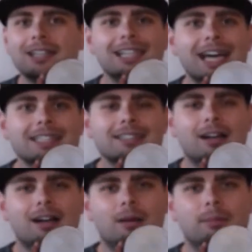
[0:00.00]

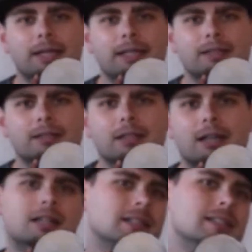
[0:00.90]
leiser arbeiten
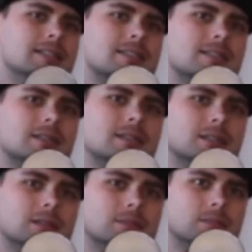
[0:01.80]
als
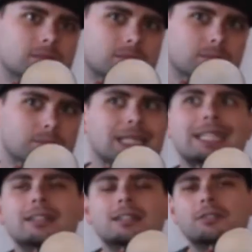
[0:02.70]
ähm,
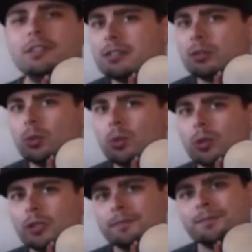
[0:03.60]
billigere
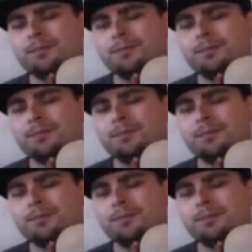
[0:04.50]
Wasserkühlungen.